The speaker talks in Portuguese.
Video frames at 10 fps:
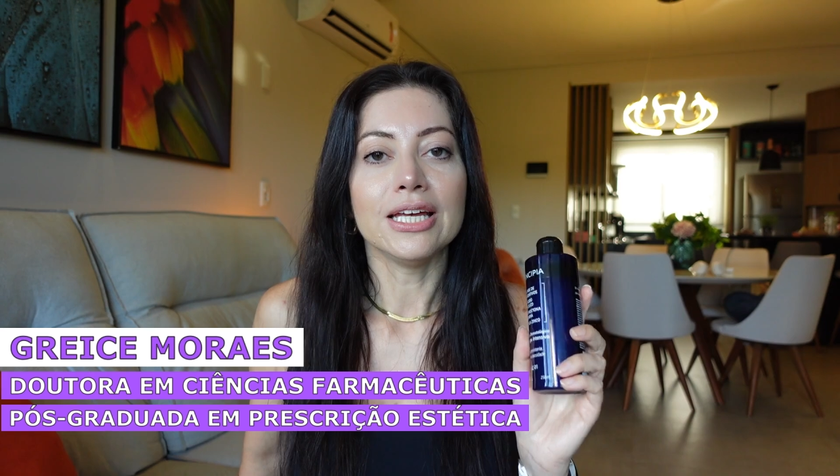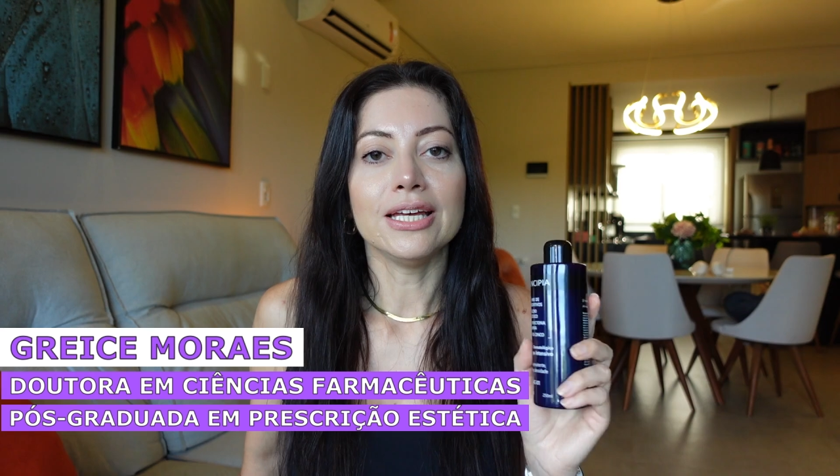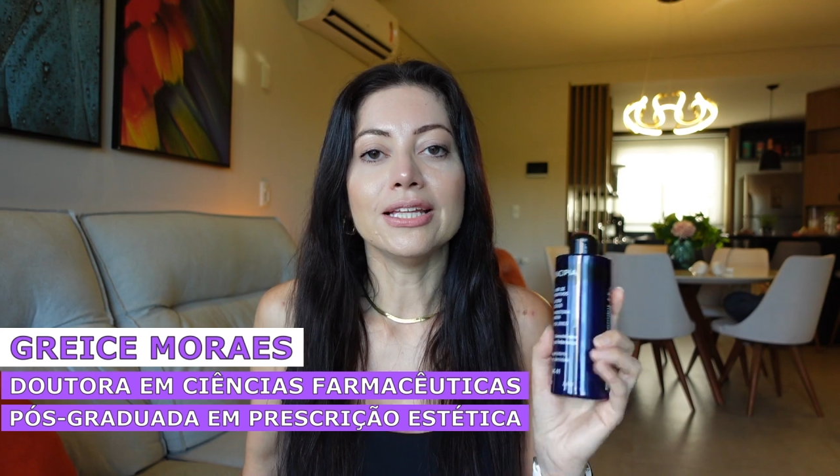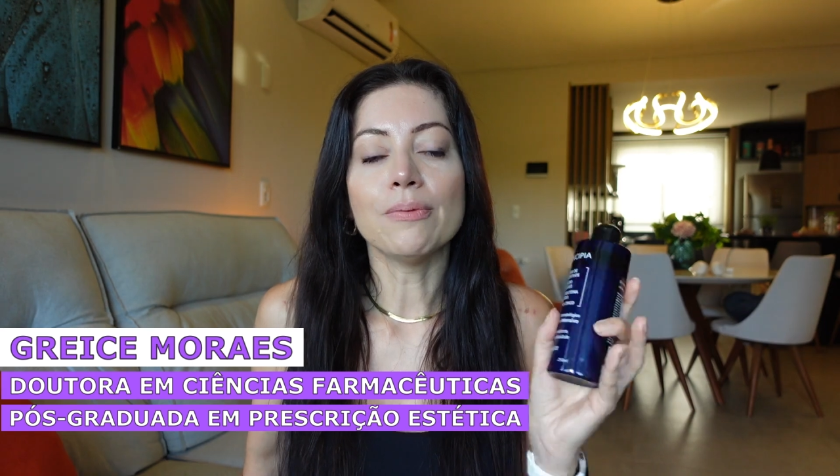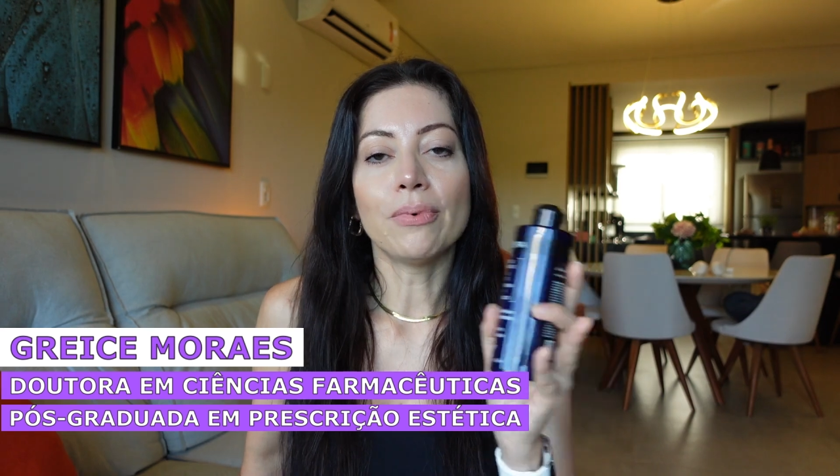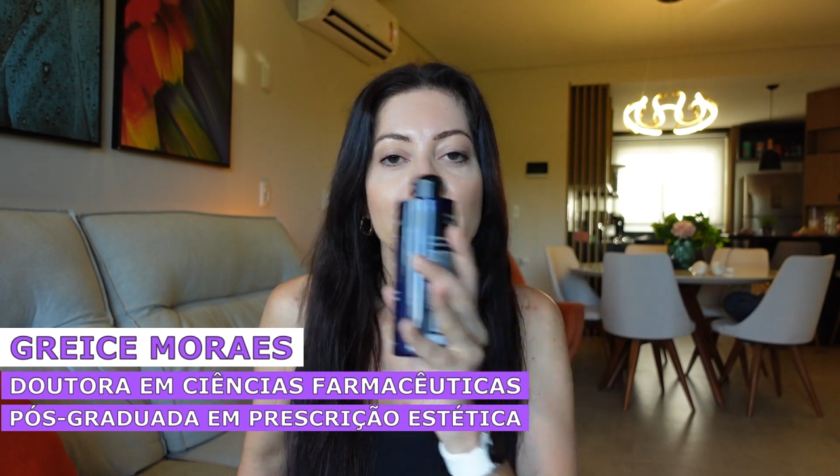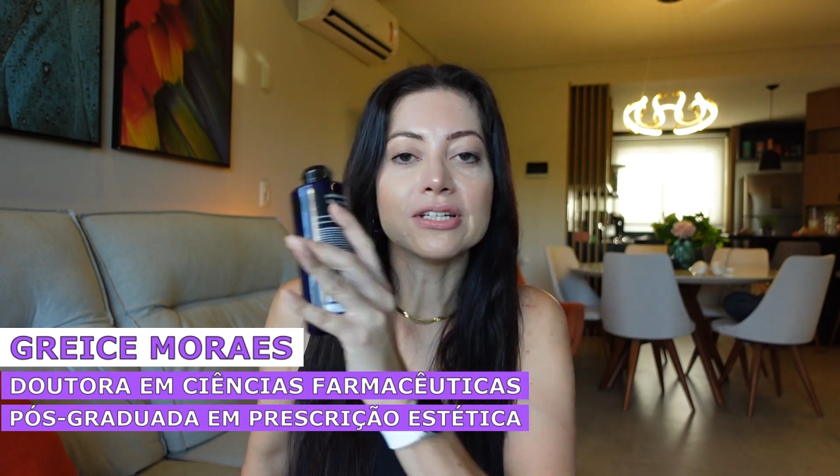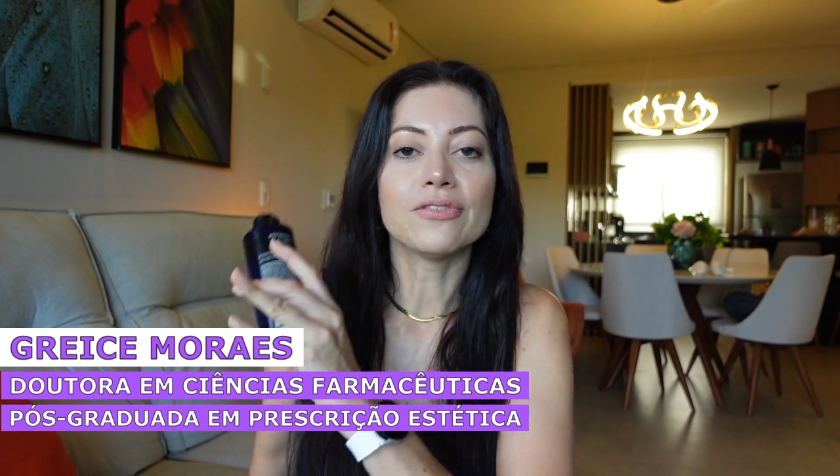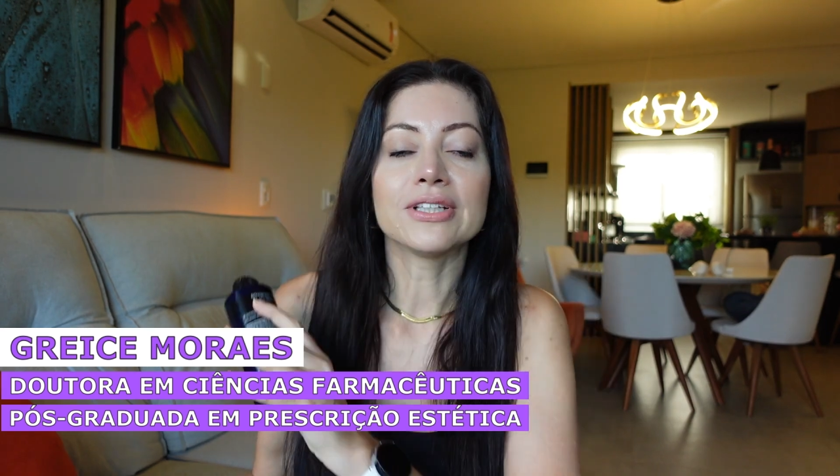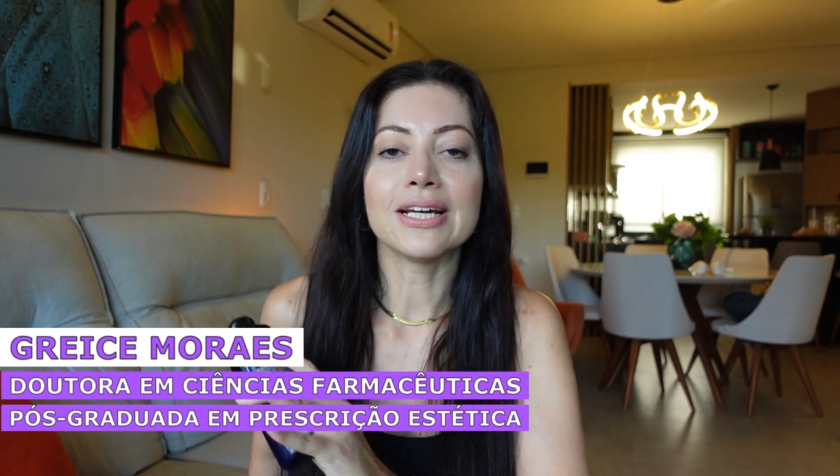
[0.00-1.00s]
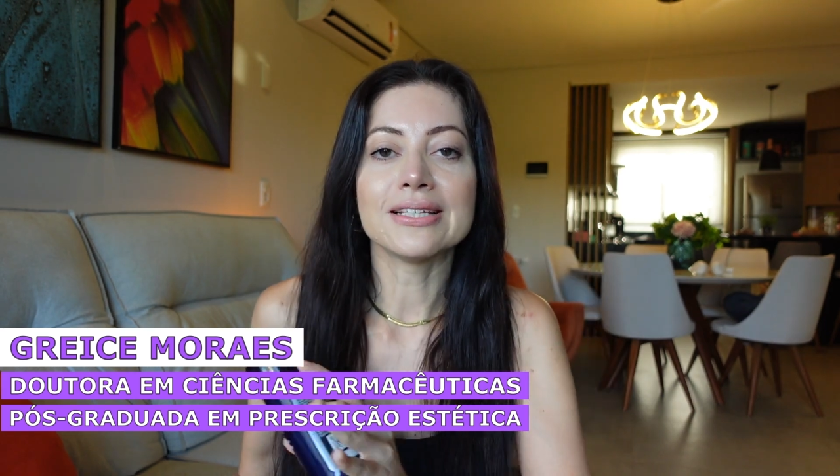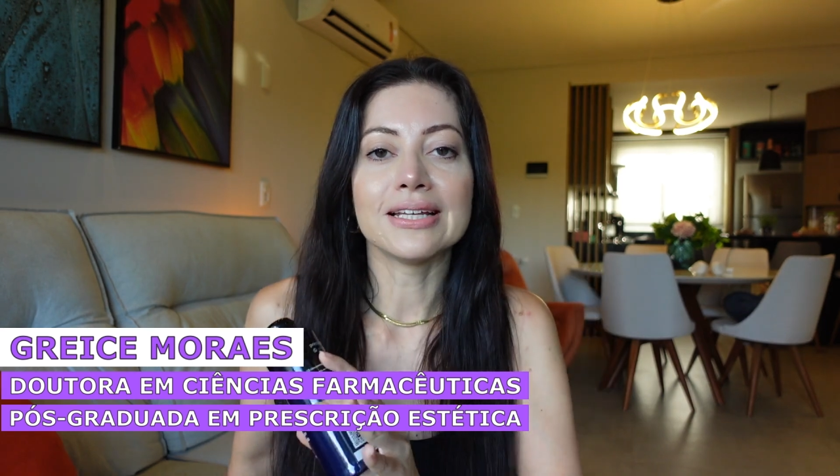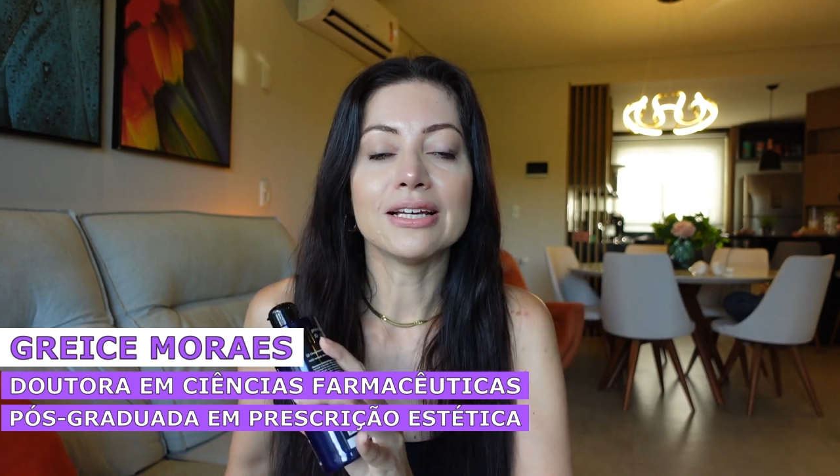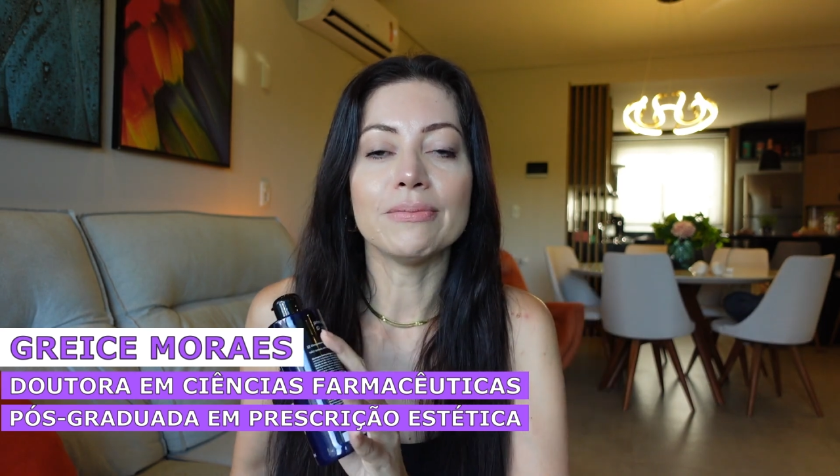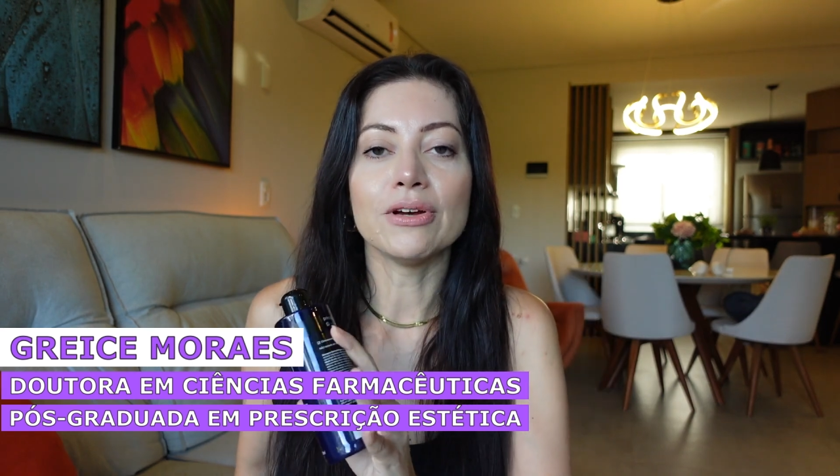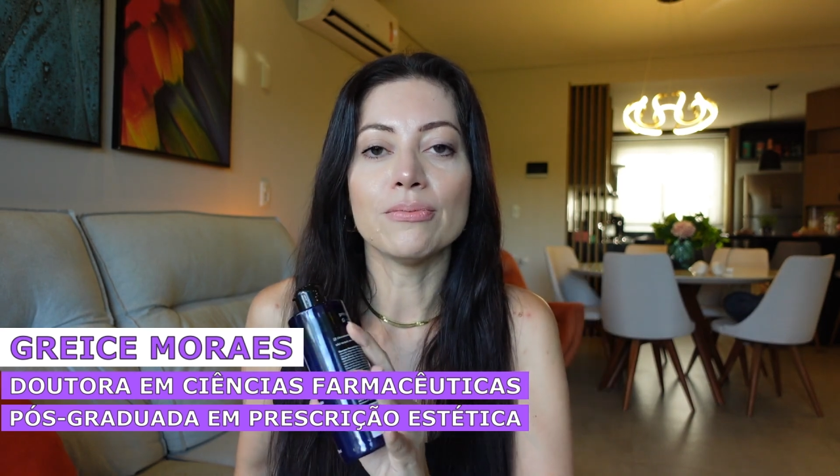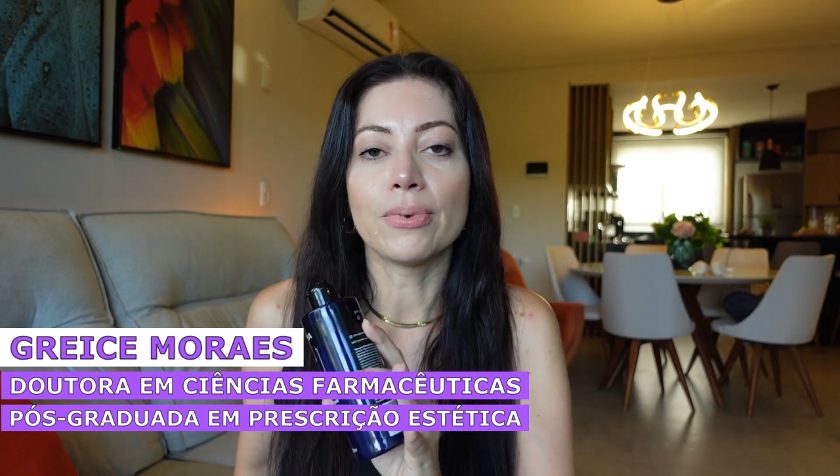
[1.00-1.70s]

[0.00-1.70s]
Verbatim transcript: e depois eu vou trazer também um